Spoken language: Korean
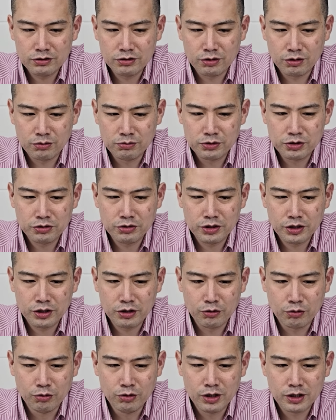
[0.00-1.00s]
엄청나게
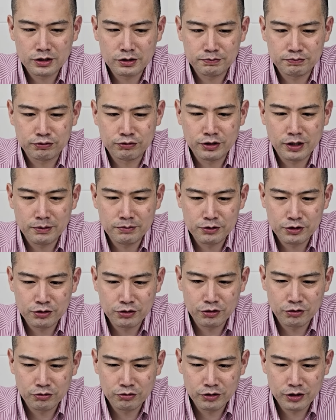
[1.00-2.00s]
올라서
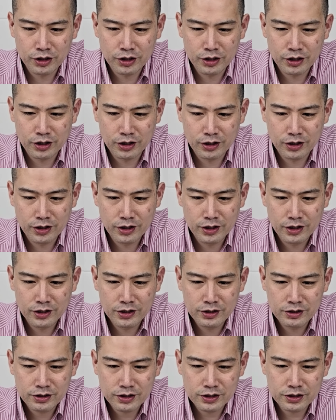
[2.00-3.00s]
부담스러운데
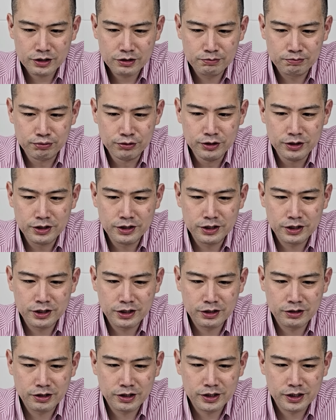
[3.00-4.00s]
사실
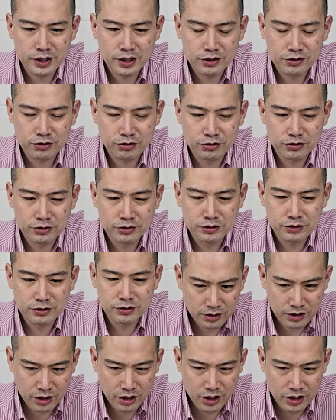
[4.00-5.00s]
VT라는 회사가 저는
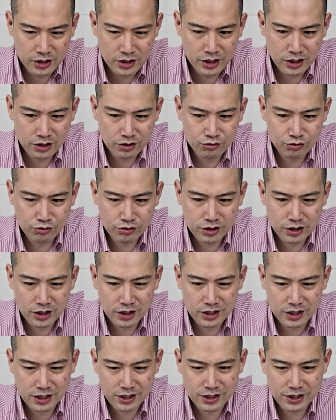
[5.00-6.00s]
굉장히 숫자가
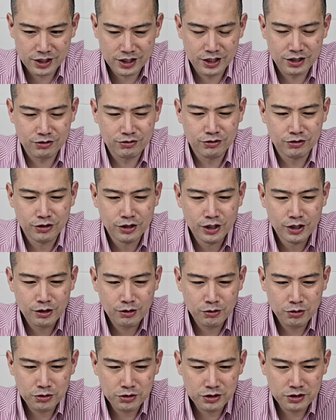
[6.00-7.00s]
잘찍히고
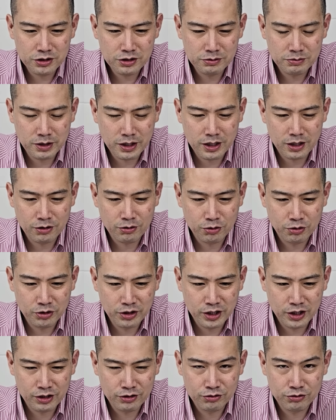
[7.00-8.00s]
코스메카
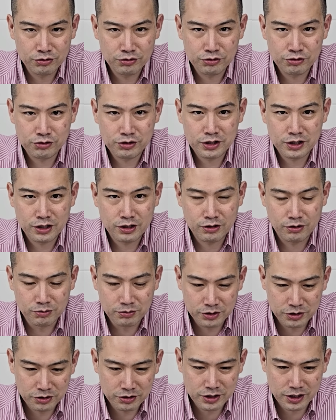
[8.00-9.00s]
코리아도 숫자가
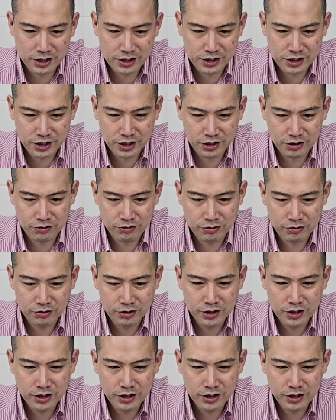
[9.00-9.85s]
엄청 잘찍히고